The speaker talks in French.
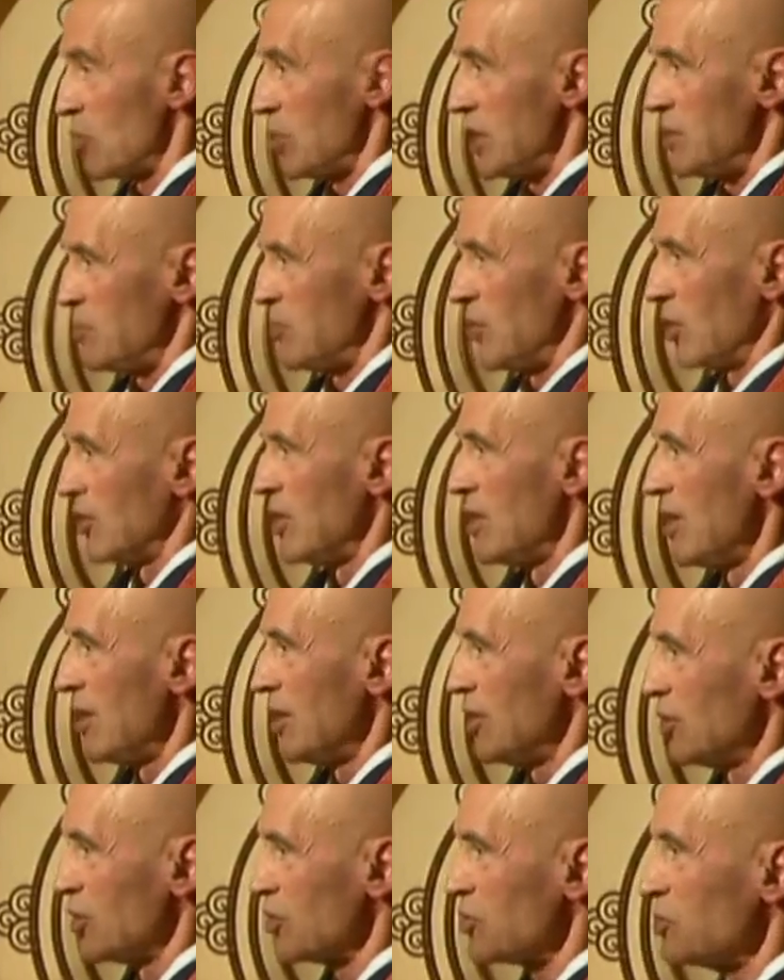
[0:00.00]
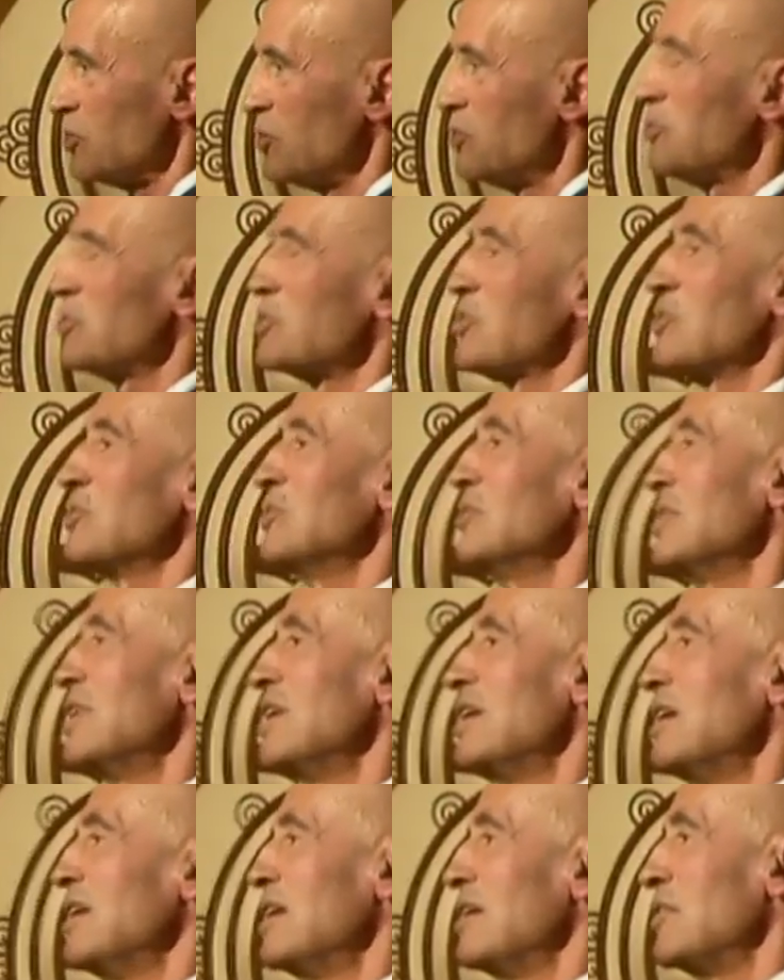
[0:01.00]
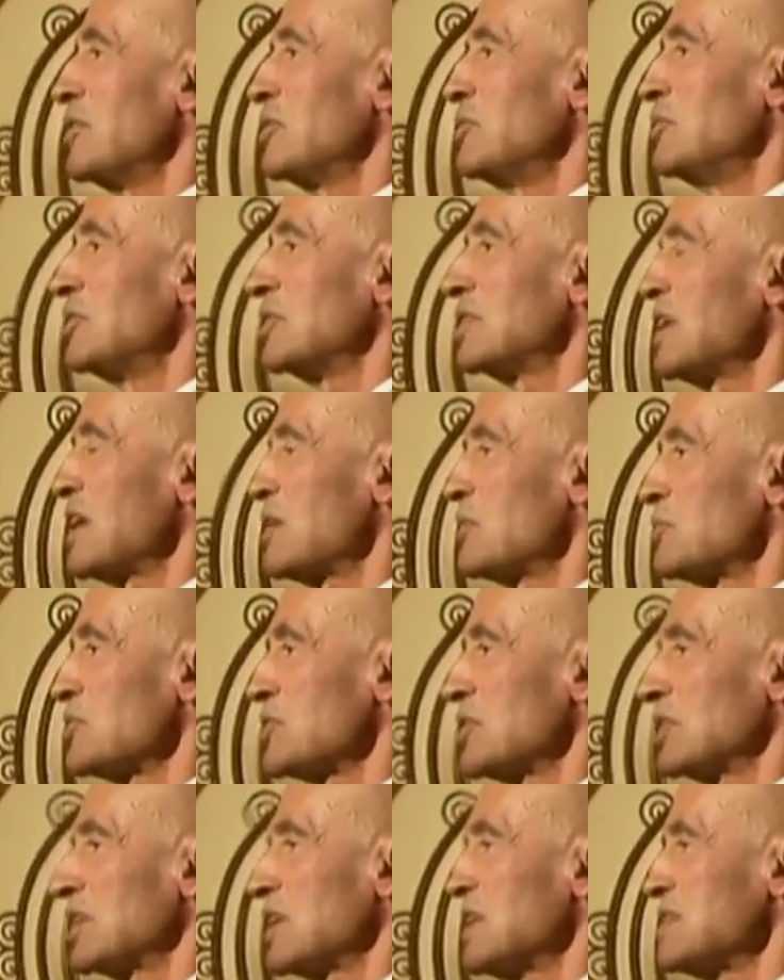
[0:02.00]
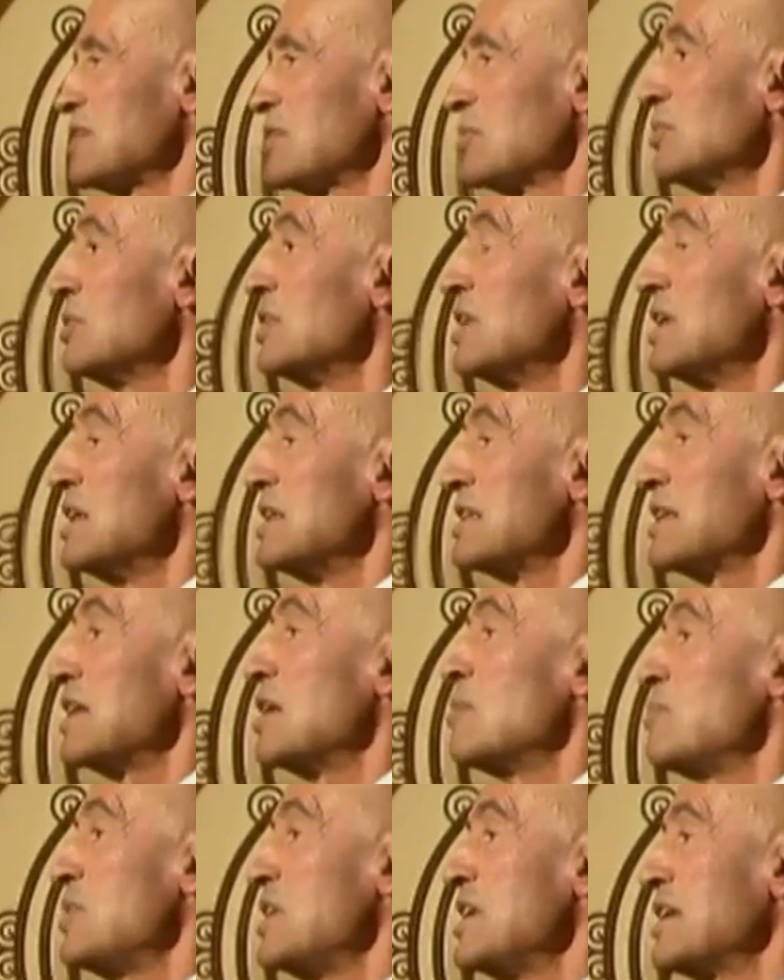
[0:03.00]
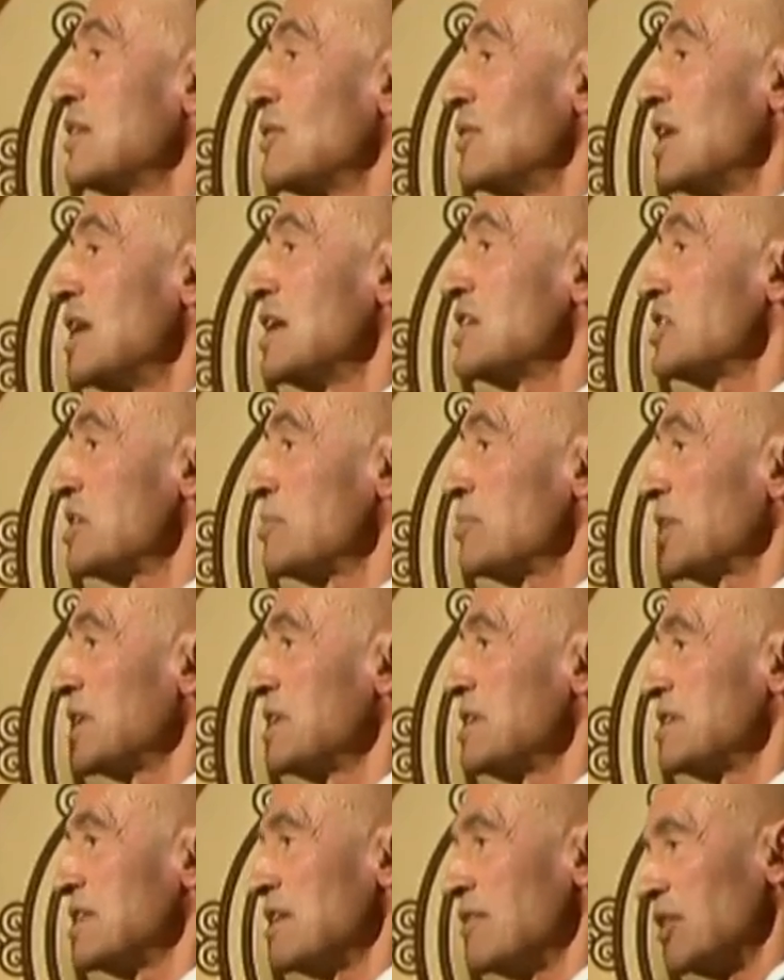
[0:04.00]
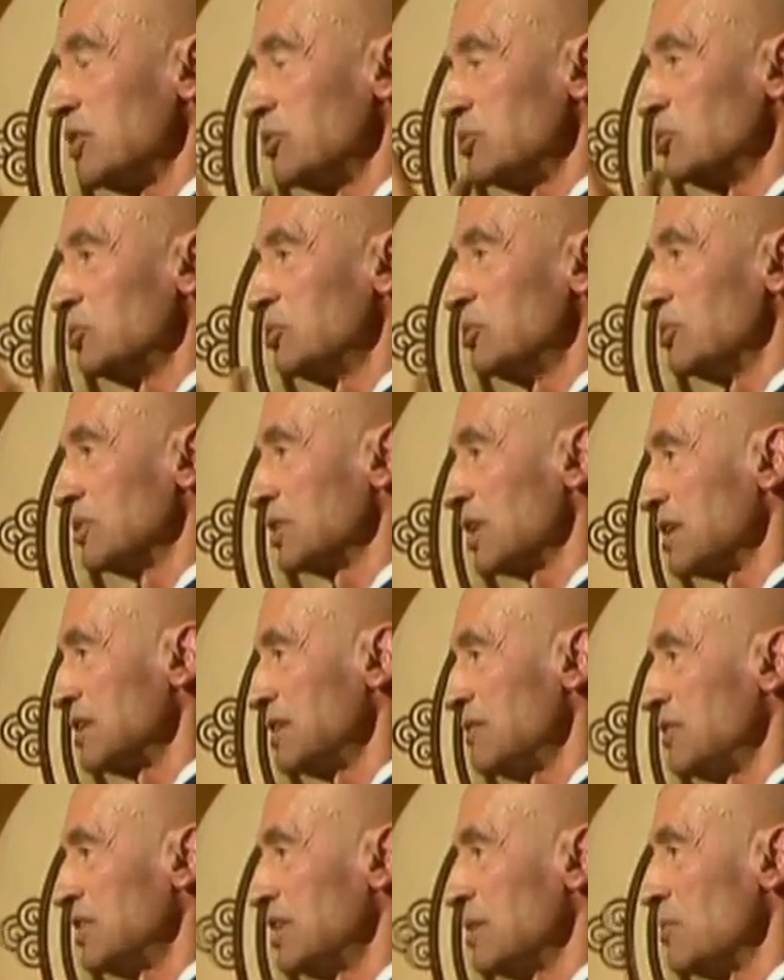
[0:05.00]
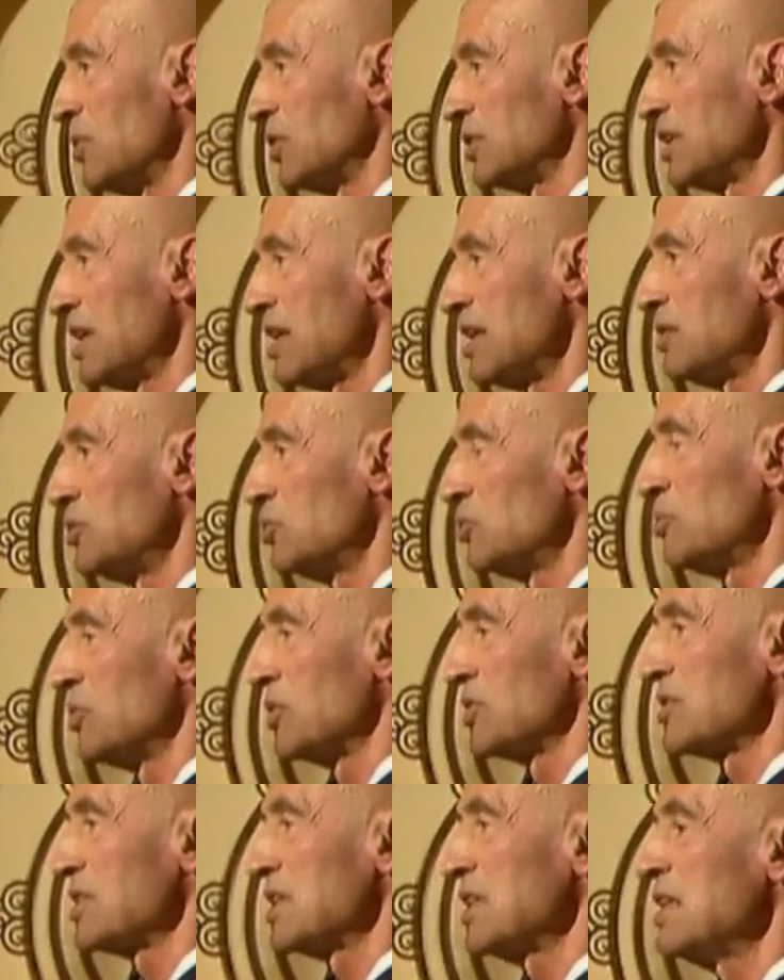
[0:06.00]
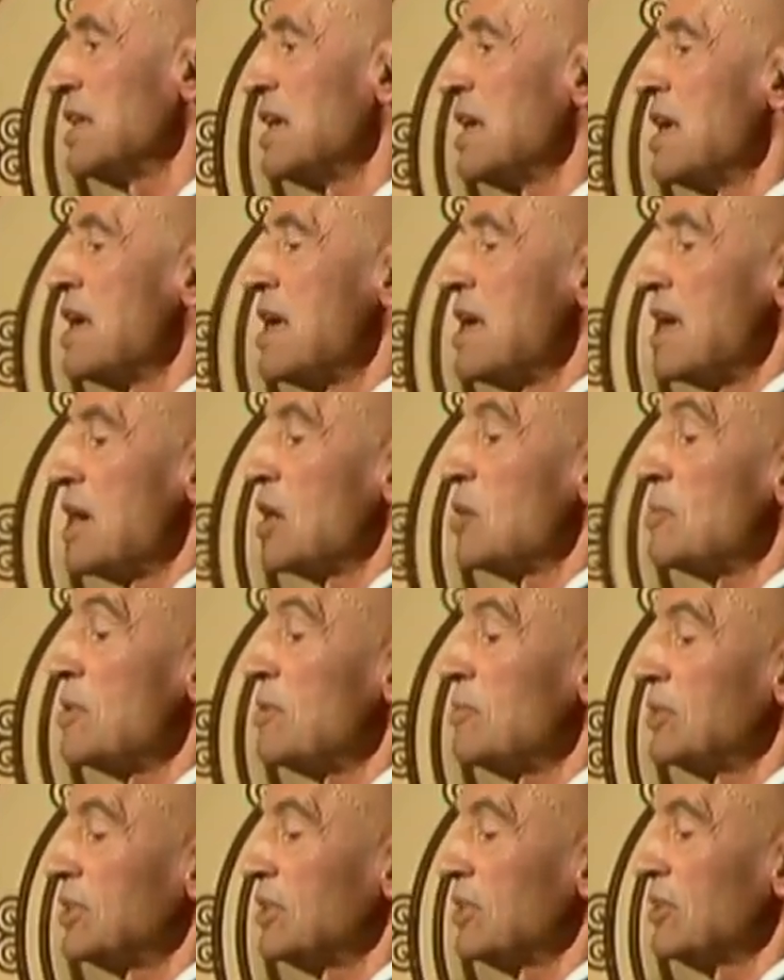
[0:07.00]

complètement dans ce que nous faisons, avec une totale concentration, ce qui implique le lâcher-prise avec toute notre activité mentale et nos pensées, et en même